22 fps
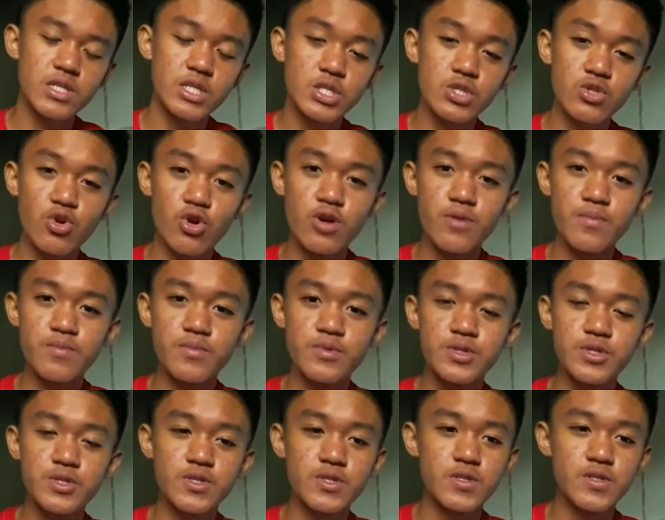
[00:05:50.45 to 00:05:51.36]

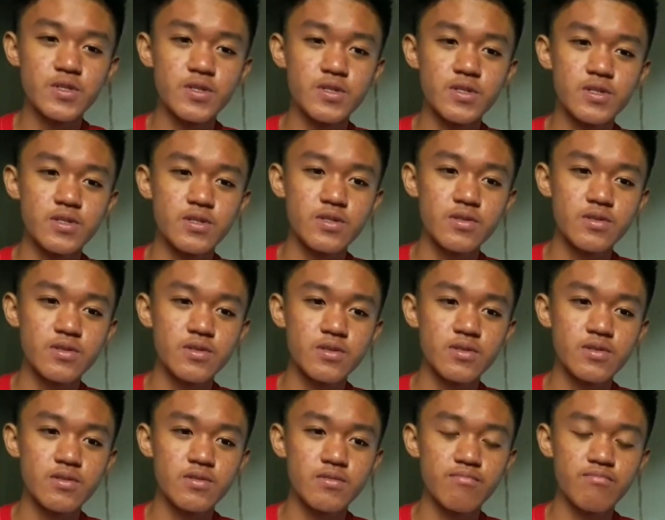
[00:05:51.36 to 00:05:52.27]
storms
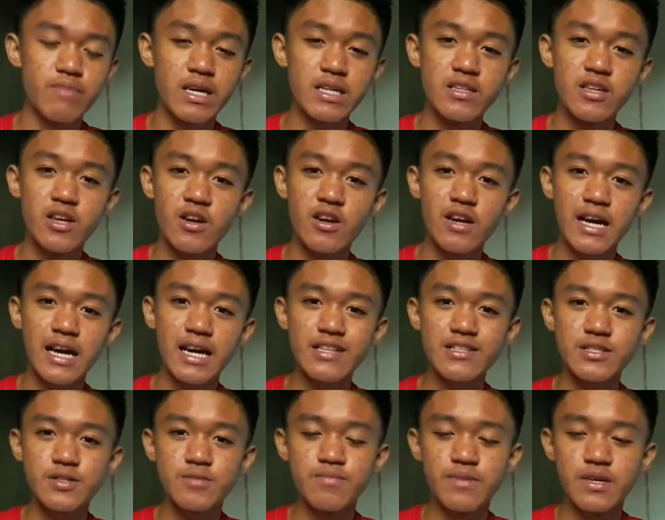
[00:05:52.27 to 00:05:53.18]
by their
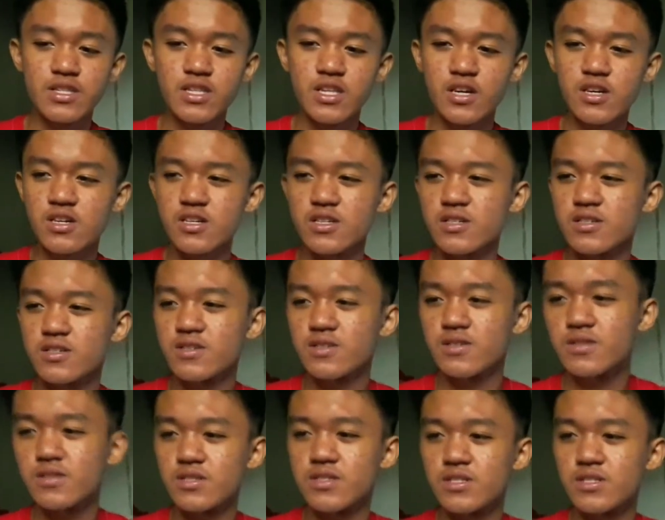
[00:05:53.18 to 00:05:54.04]
hands, by their...